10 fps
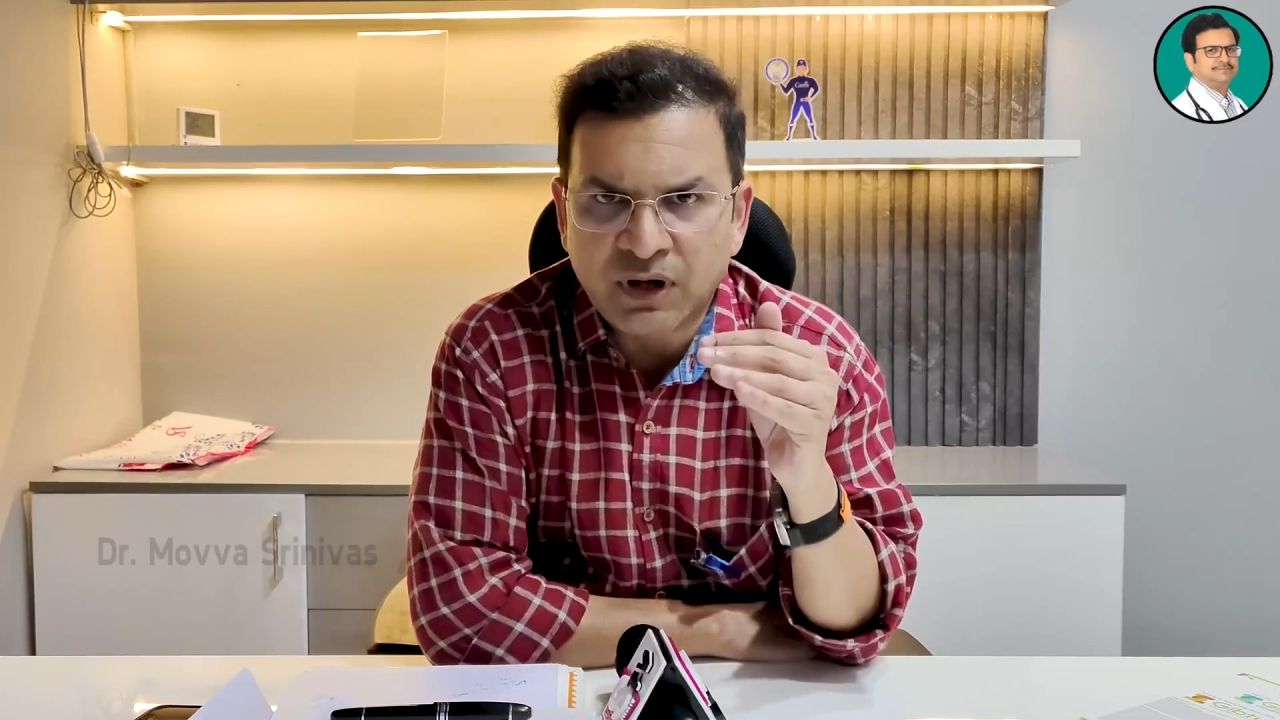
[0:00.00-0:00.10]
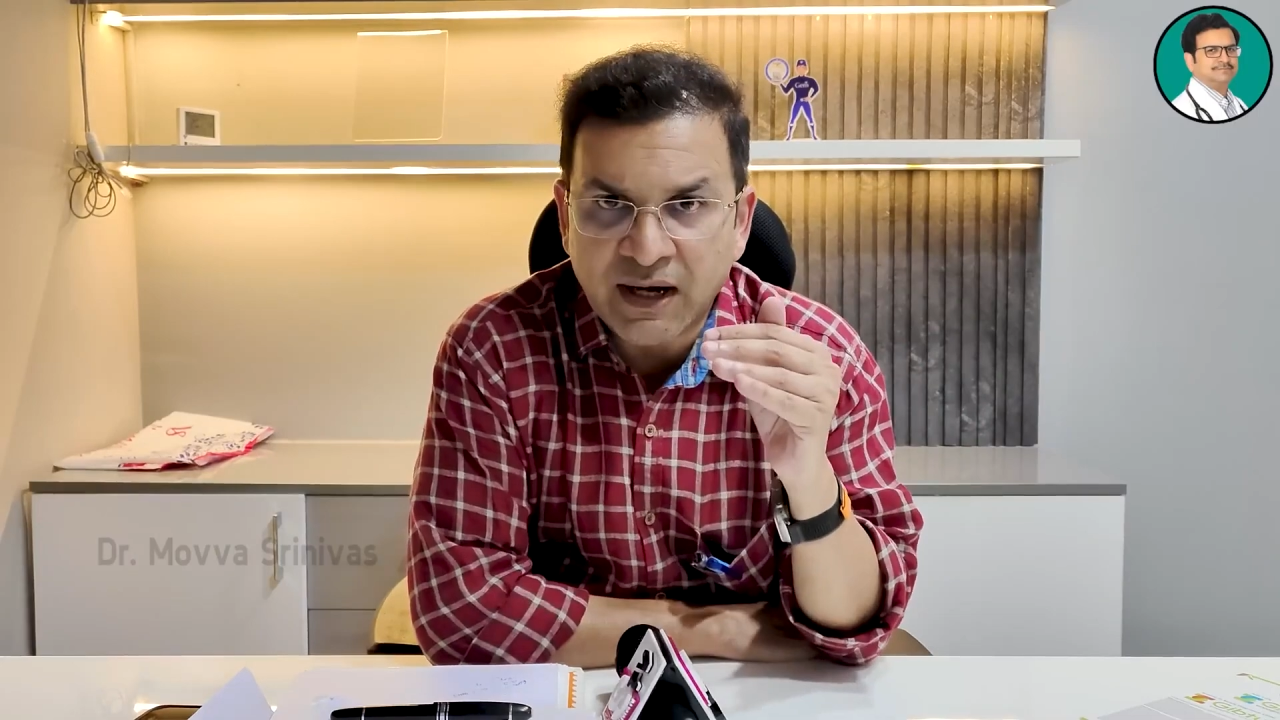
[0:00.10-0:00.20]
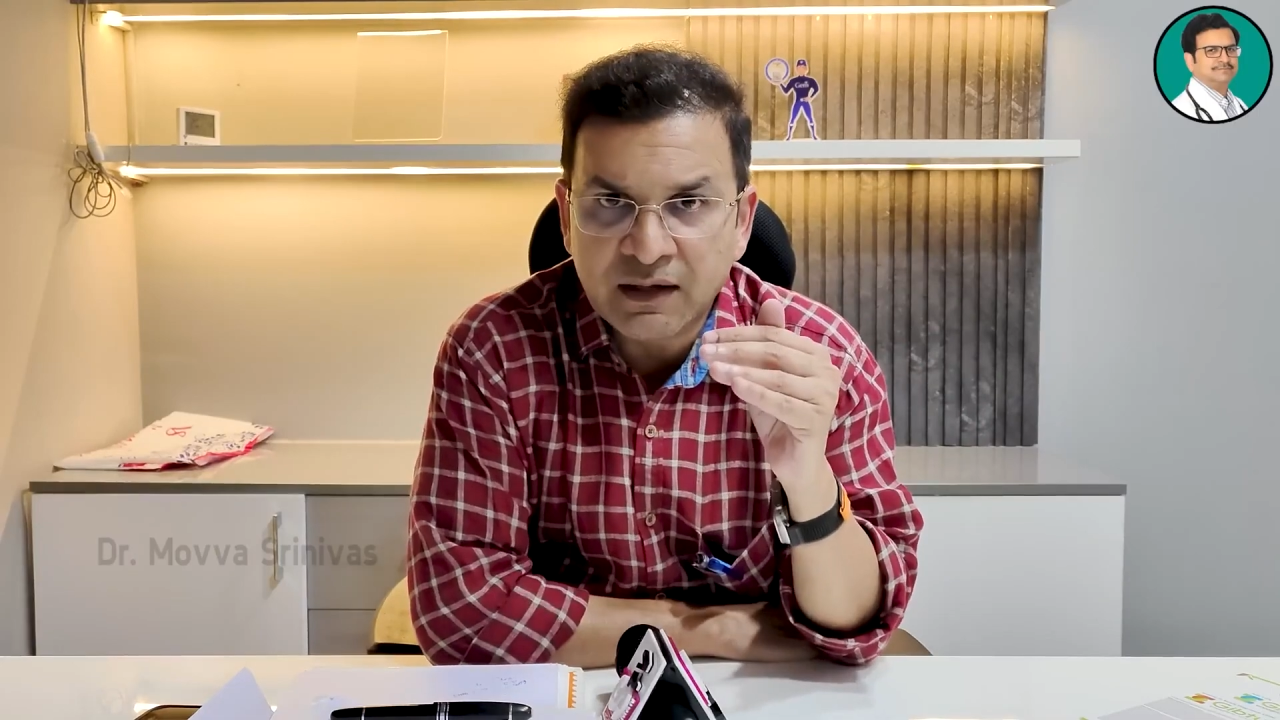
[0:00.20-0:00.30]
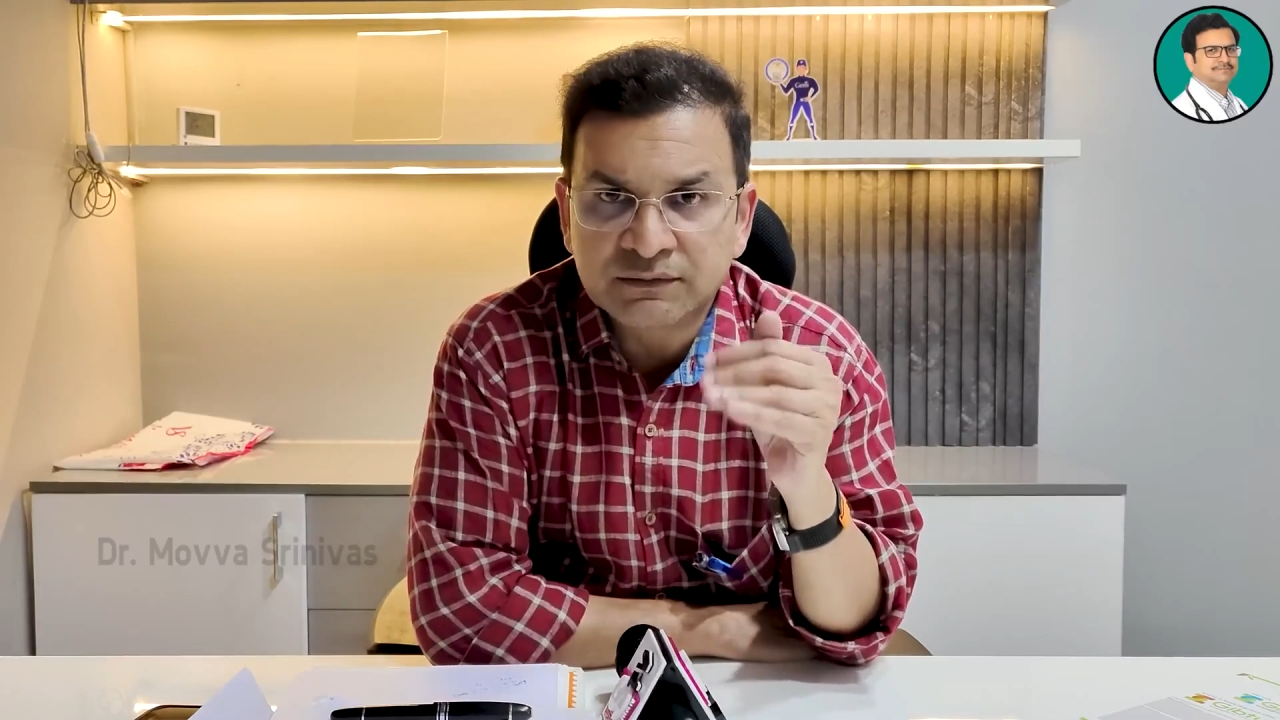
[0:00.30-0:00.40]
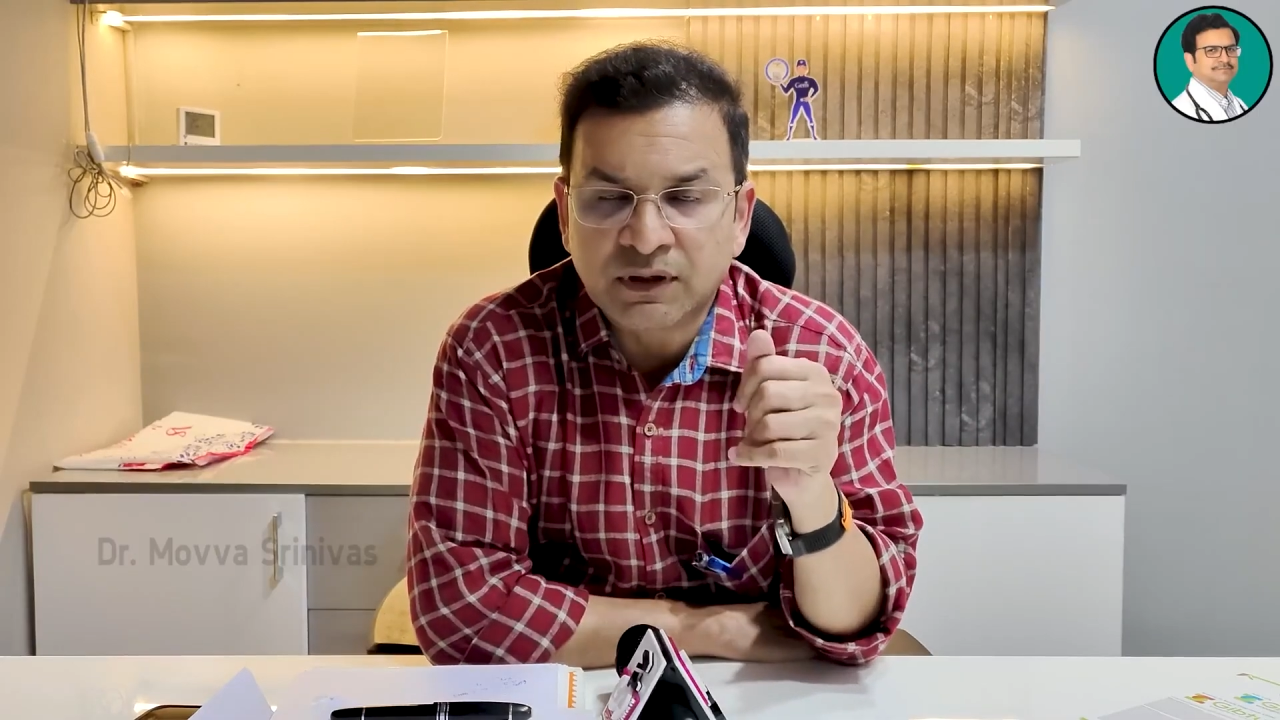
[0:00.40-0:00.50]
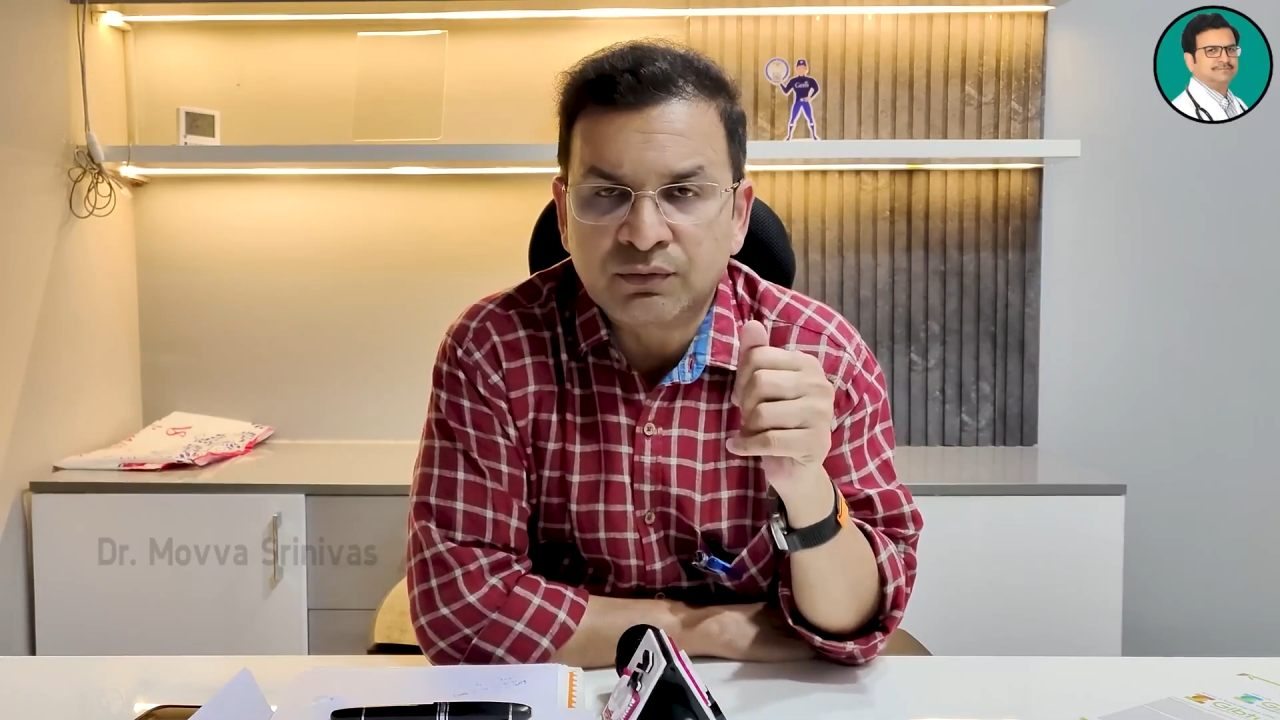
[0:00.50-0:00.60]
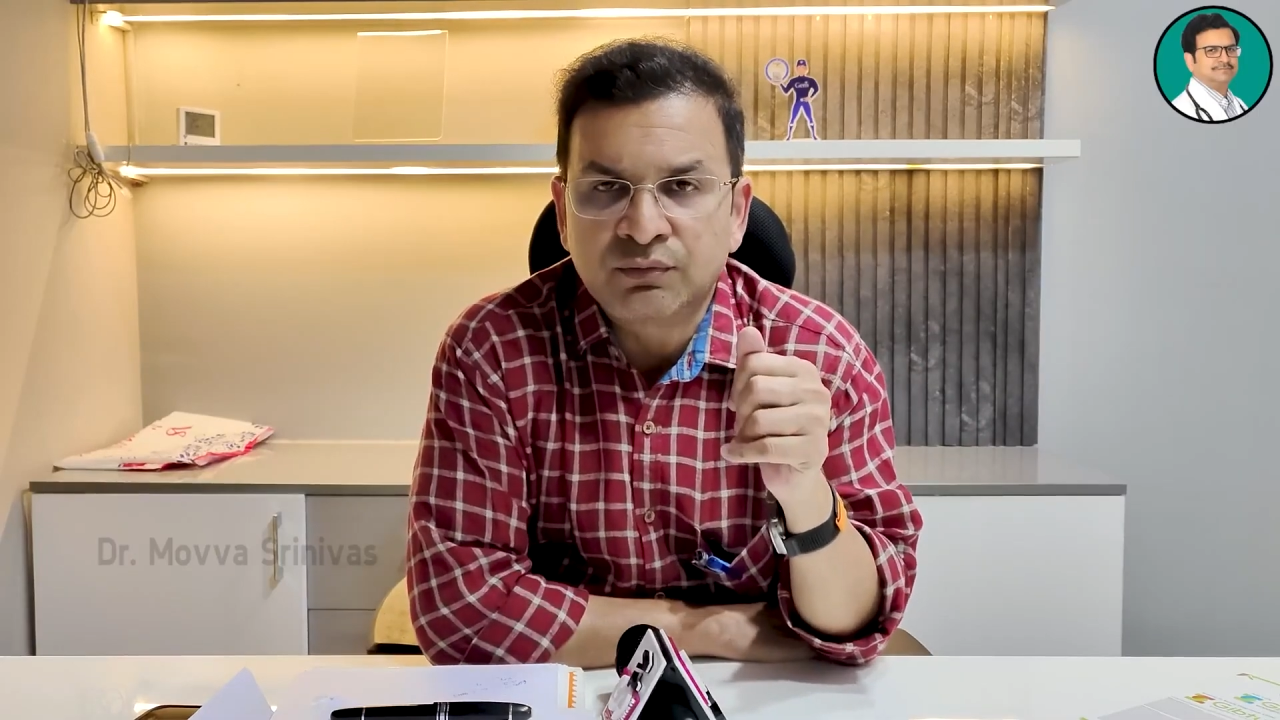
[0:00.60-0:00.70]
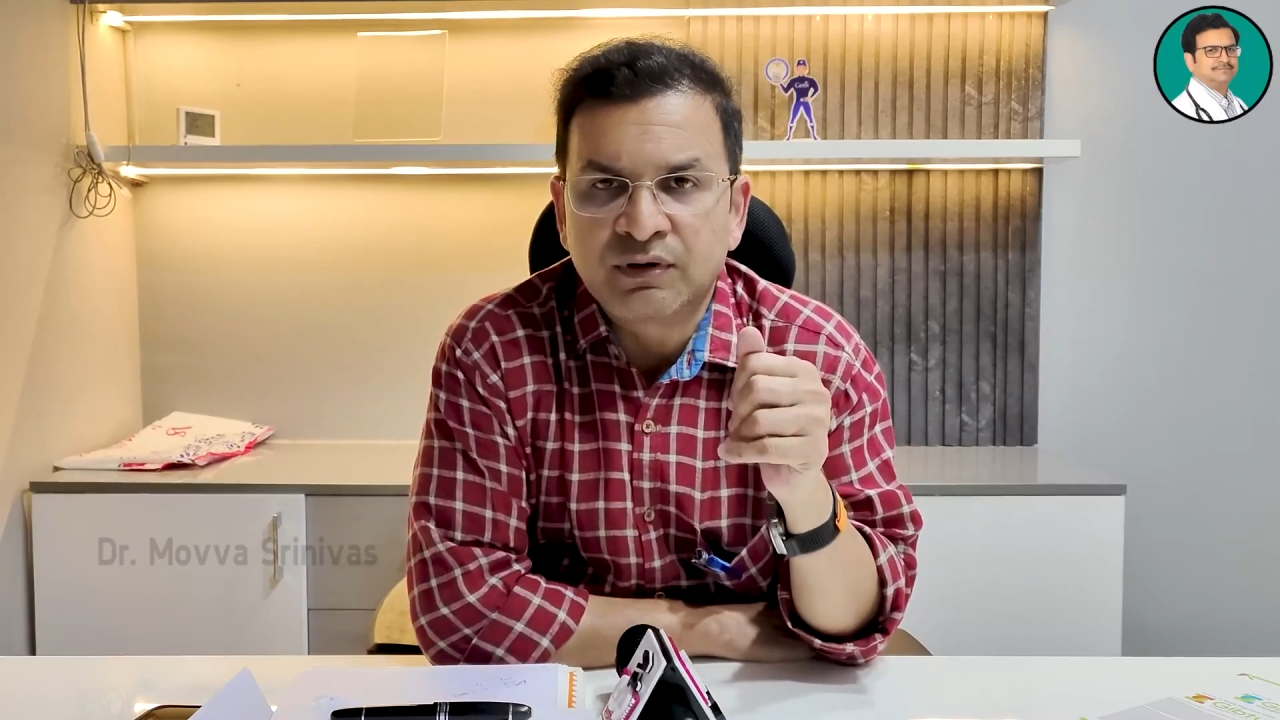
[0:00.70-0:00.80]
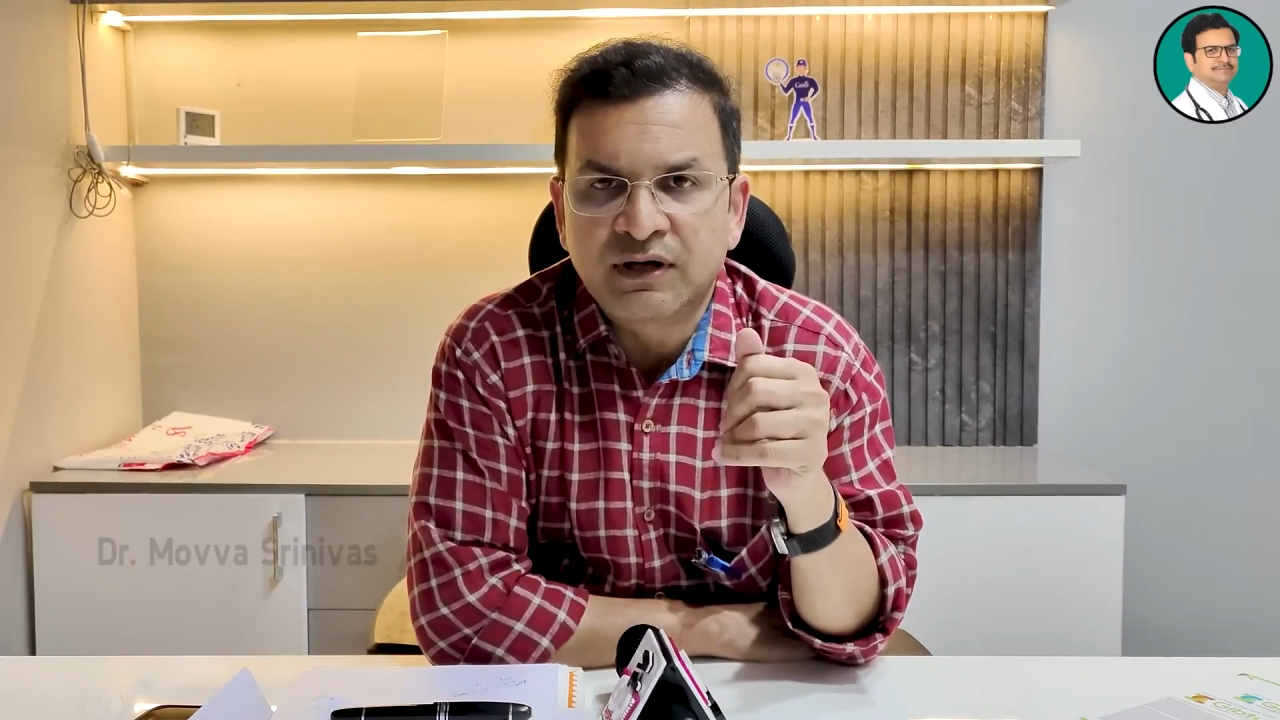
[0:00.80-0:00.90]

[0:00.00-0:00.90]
హైట్ తక్కువ